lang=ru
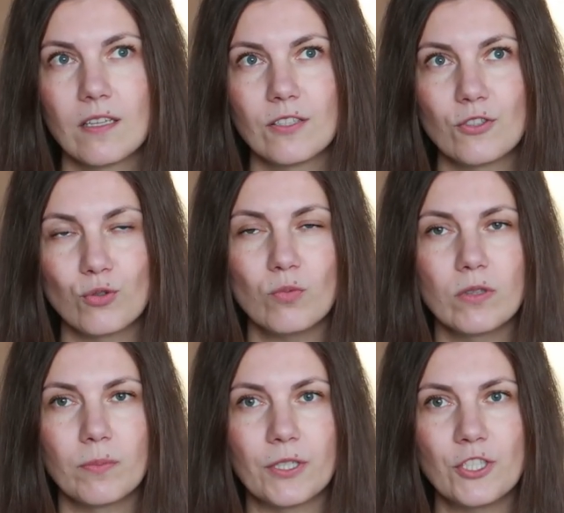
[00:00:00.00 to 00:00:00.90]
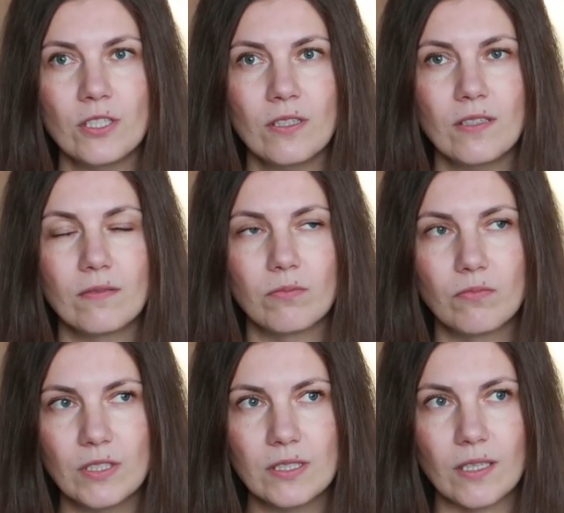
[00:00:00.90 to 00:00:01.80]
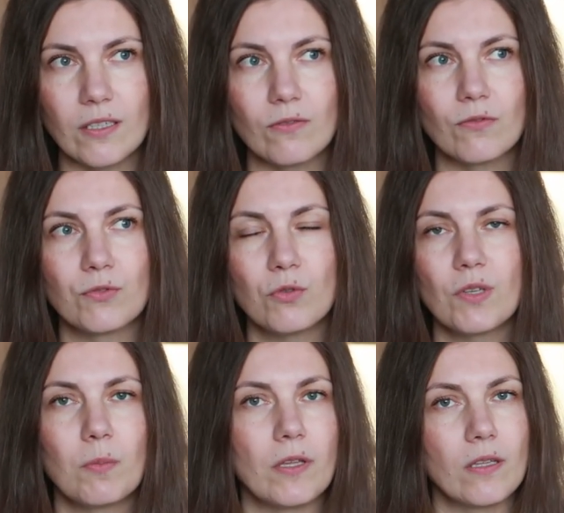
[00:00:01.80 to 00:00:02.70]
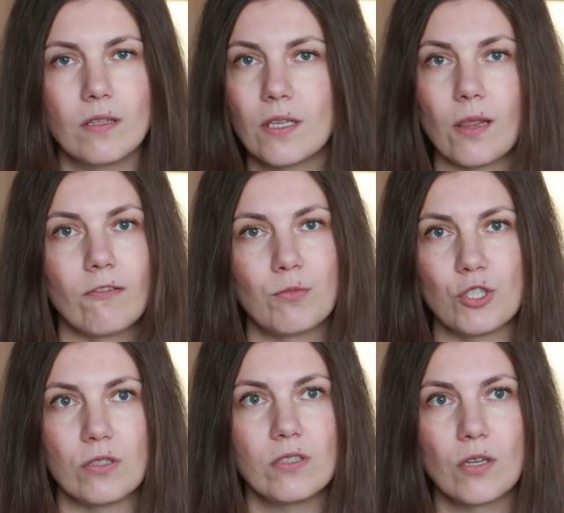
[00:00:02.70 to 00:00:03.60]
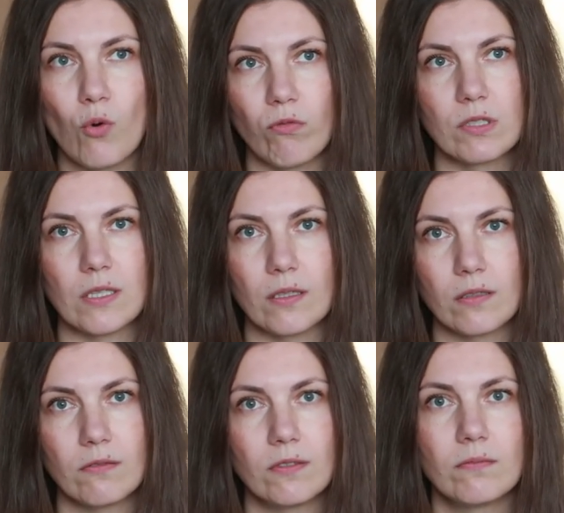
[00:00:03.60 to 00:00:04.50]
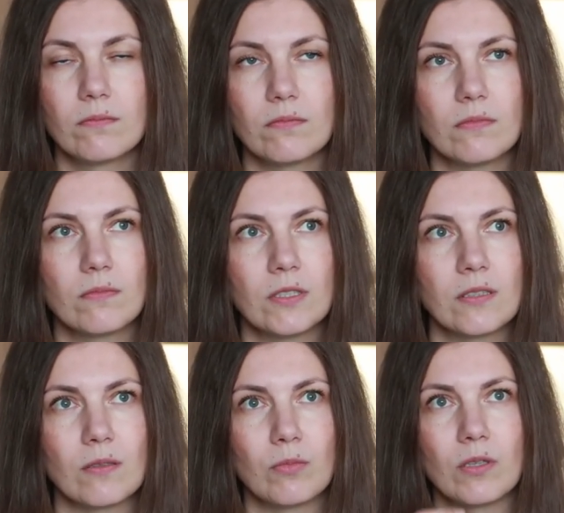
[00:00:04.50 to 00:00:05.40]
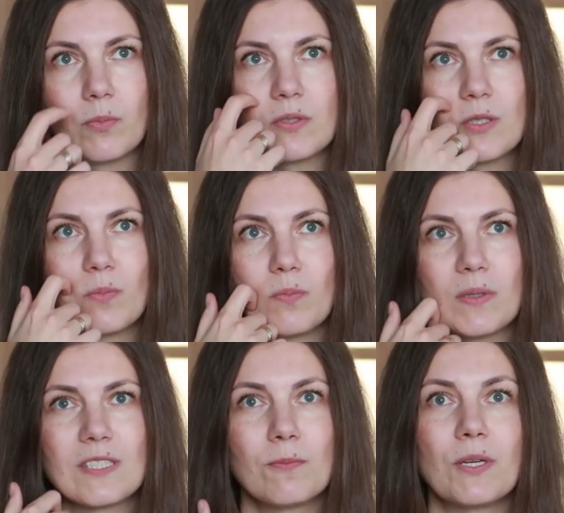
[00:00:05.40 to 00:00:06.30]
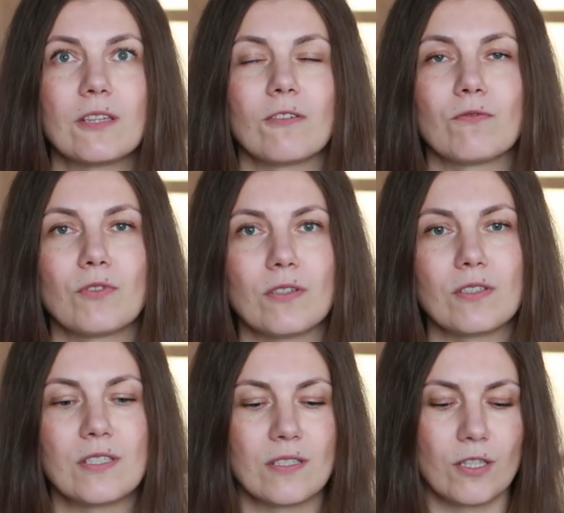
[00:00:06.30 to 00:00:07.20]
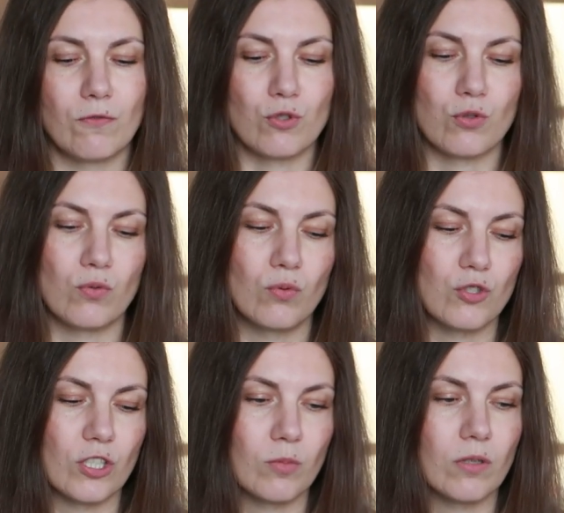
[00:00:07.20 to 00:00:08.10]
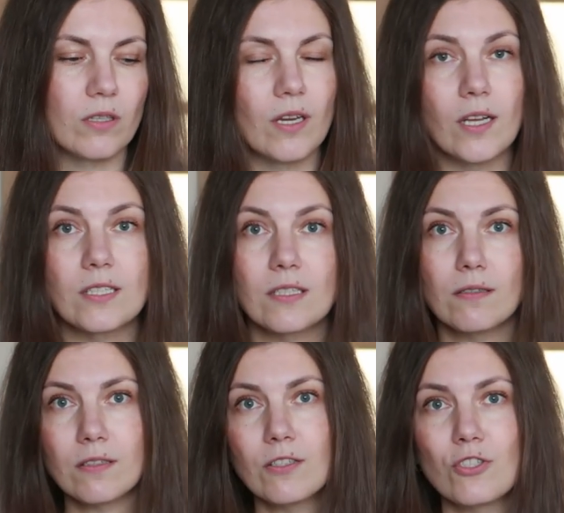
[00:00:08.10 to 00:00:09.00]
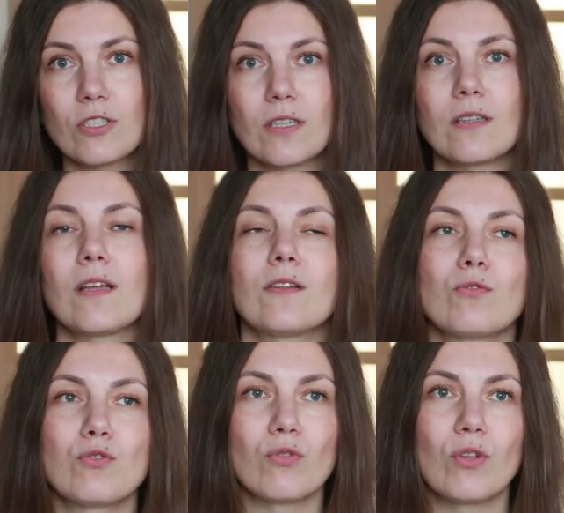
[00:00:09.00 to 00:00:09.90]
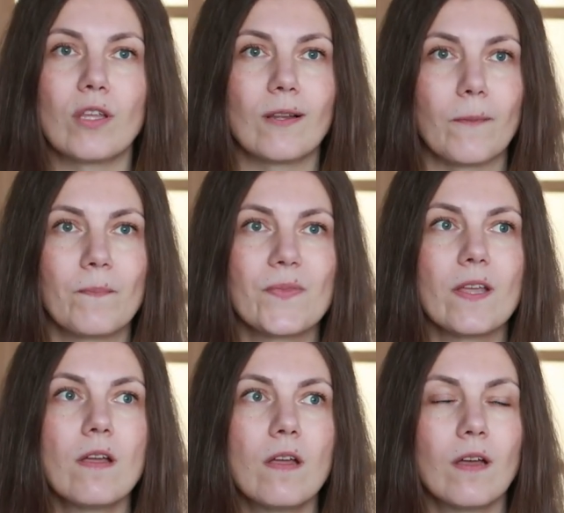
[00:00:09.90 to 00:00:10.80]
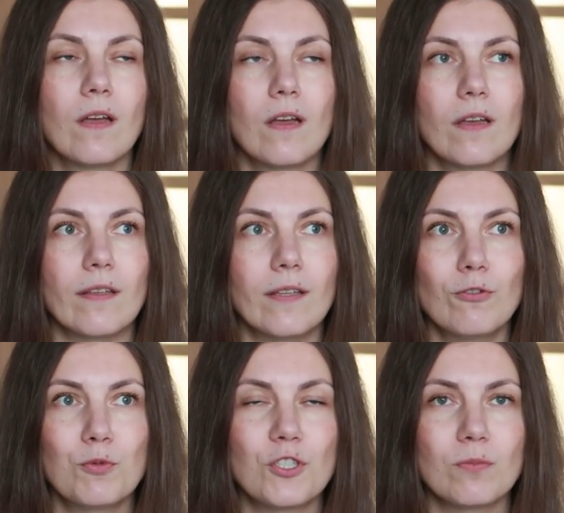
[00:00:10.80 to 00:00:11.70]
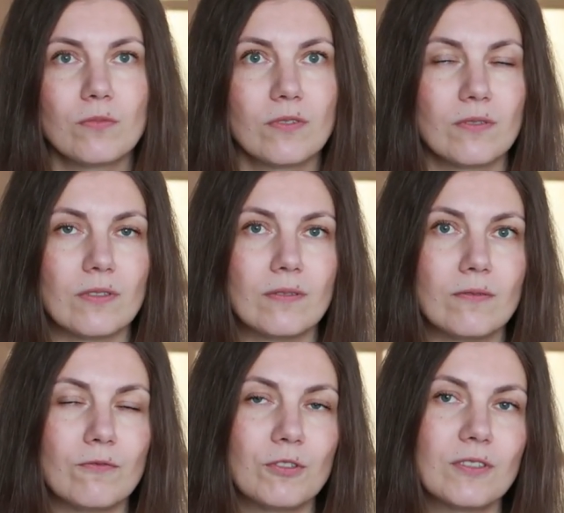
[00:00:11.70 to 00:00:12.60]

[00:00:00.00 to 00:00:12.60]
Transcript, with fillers: Что было причиной, не знаю. В то время я не ела вообще никакого сладкого. Это было под, за, под запретом а, из-за того, что у дочки была реакция аллергическая на то, что я ела. И, в общем, а, вот